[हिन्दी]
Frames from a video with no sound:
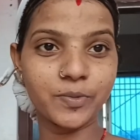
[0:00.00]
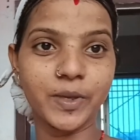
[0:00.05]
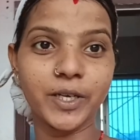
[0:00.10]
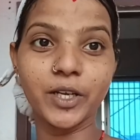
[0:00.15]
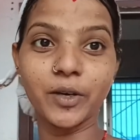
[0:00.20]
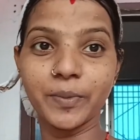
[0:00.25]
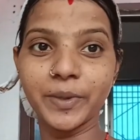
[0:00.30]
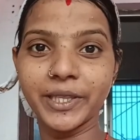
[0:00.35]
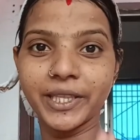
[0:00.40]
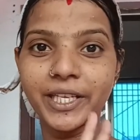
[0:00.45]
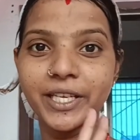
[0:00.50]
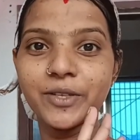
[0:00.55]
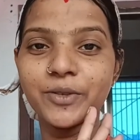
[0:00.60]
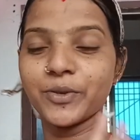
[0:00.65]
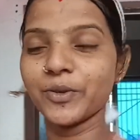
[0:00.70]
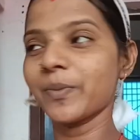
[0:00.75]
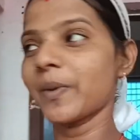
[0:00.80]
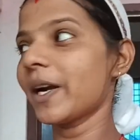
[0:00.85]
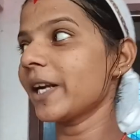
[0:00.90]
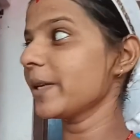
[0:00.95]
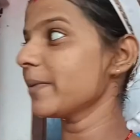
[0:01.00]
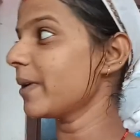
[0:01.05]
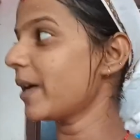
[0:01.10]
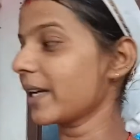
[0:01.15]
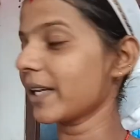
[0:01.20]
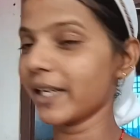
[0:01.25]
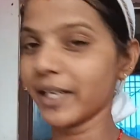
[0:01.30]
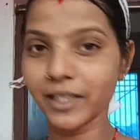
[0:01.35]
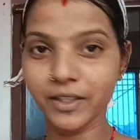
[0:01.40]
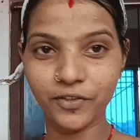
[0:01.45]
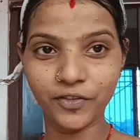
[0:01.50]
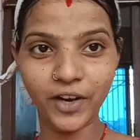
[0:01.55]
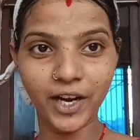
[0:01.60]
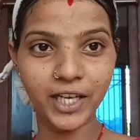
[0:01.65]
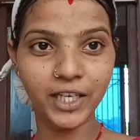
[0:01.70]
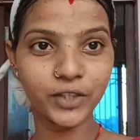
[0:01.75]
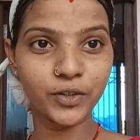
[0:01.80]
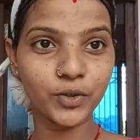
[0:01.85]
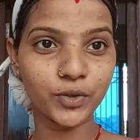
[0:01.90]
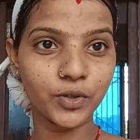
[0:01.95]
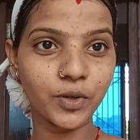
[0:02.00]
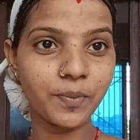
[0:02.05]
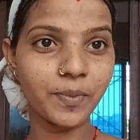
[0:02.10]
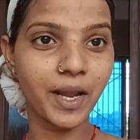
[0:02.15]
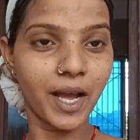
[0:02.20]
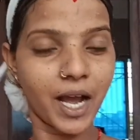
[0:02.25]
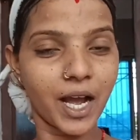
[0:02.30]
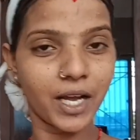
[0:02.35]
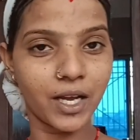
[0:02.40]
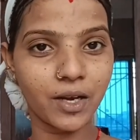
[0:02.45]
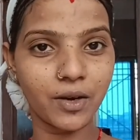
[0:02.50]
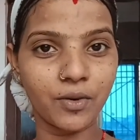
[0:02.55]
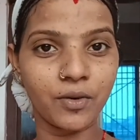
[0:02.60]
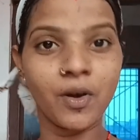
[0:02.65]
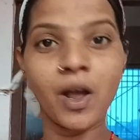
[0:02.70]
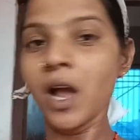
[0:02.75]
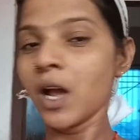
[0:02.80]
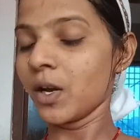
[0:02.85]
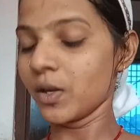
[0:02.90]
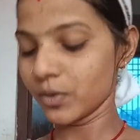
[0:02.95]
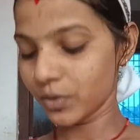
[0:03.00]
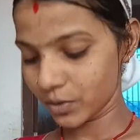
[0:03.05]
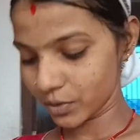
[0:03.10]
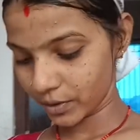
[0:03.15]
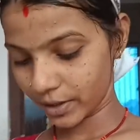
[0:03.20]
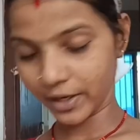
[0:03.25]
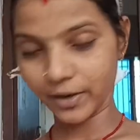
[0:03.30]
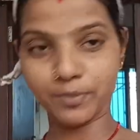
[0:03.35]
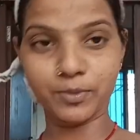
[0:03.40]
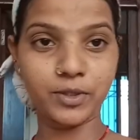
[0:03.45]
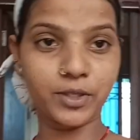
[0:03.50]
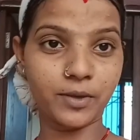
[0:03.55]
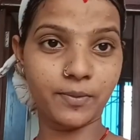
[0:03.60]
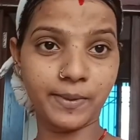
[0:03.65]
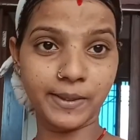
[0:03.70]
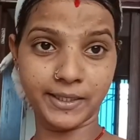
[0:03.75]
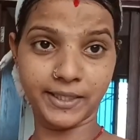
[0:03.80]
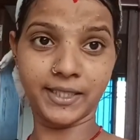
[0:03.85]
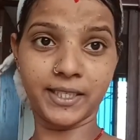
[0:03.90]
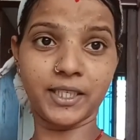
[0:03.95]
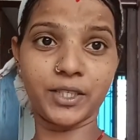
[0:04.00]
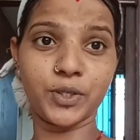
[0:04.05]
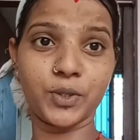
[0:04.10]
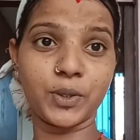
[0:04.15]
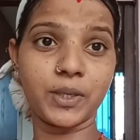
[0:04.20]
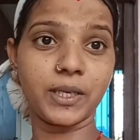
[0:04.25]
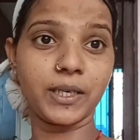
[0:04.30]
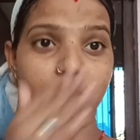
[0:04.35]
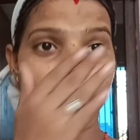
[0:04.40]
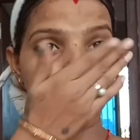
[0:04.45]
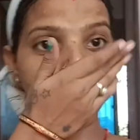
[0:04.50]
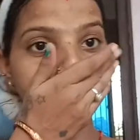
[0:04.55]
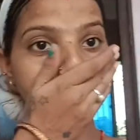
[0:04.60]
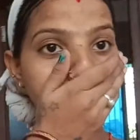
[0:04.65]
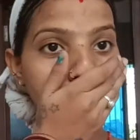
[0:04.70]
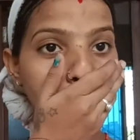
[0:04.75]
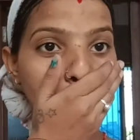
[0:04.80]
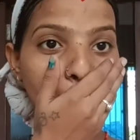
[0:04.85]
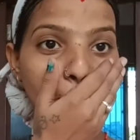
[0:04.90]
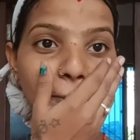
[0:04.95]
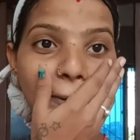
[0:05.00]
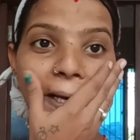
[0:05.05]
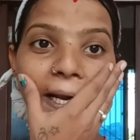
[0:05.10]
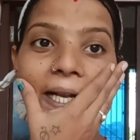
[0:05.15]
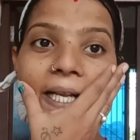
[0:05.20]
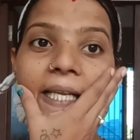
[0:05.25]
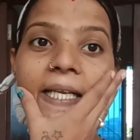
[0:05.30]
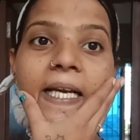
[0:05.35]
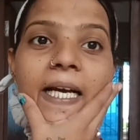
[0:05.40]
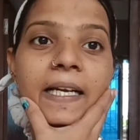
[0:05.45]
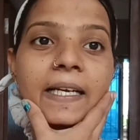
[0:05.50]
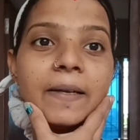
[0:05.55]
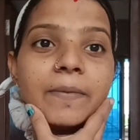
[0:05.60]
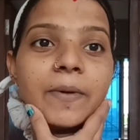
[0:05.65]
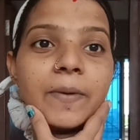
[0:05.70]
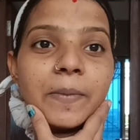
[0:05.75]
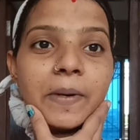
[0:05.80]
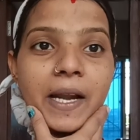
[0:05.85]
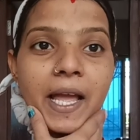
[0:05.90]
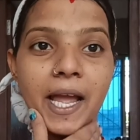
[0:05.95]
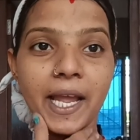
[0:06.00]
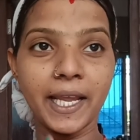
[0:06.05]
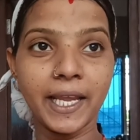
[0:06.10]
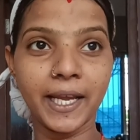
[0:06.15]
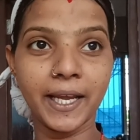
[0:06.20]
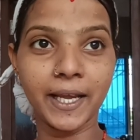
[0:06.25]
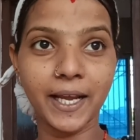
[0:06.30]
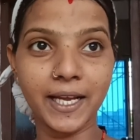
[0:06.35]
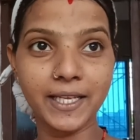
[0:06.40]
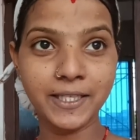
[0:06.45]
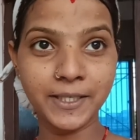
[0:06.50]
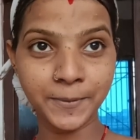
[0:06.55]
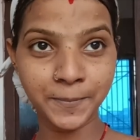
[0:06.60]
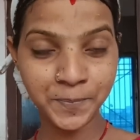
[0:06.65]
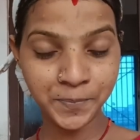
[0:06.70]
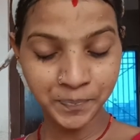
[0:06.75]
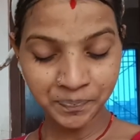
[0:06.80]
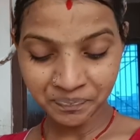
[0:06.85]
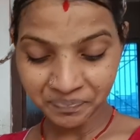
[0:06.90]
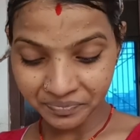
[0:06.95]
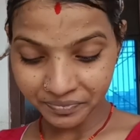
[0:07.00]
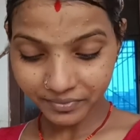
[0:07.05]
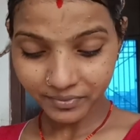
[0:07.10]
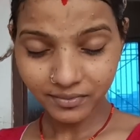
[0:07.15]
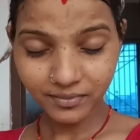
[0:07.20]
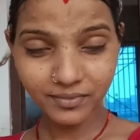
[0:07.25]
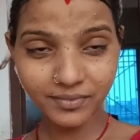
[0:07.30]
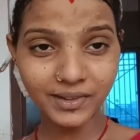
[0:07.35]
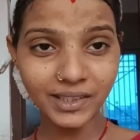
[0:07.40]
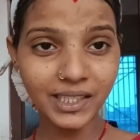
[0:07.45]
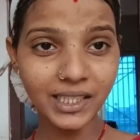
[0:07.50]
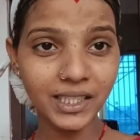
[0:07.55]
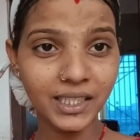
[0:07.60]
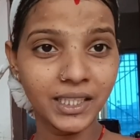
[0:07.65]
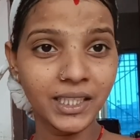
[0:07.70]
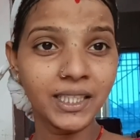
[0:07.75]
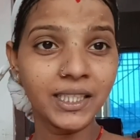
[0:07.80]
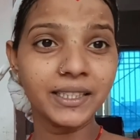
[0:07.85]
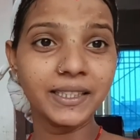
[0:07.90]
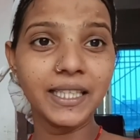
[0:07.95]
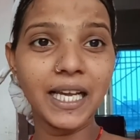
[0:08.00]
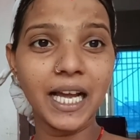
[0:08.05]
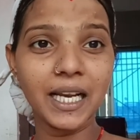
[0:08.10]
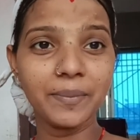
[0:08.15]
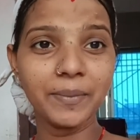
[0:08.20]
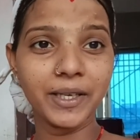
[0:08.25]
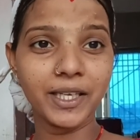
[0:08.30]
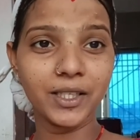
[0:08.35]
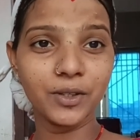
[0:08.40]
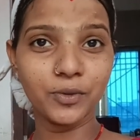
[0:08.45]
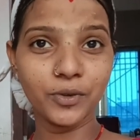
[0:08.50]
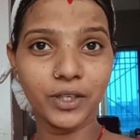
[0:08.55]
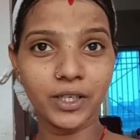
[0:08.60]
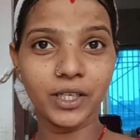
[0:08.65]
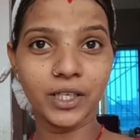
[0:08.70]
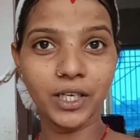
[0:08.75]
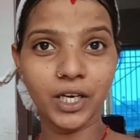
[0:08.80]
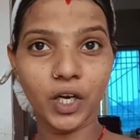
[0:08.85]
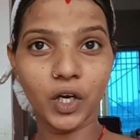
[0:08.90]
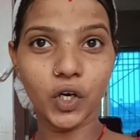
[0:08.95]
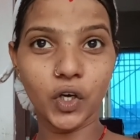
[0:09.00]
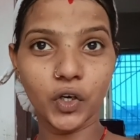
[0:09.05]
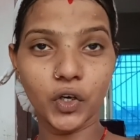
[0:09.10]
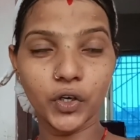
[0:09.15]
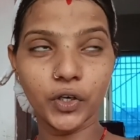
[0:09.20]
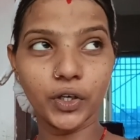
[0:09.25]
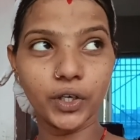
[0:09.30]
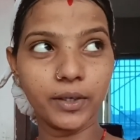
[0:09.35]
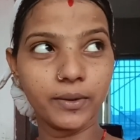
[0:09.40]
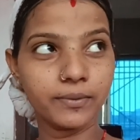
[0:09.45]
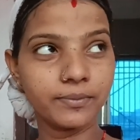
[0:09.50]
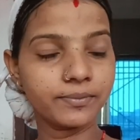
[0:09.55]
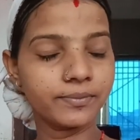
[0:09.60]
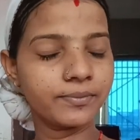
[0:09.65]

सुमारी अभी तीन सुमारी बाकी है तो फाइनली दोस्तों हम नहा चुके हैं पूजा पाठ कर चुके हैं दोस्तों तो फाइनली खाना में बनाए हैं आज दाल में के दुल्हन और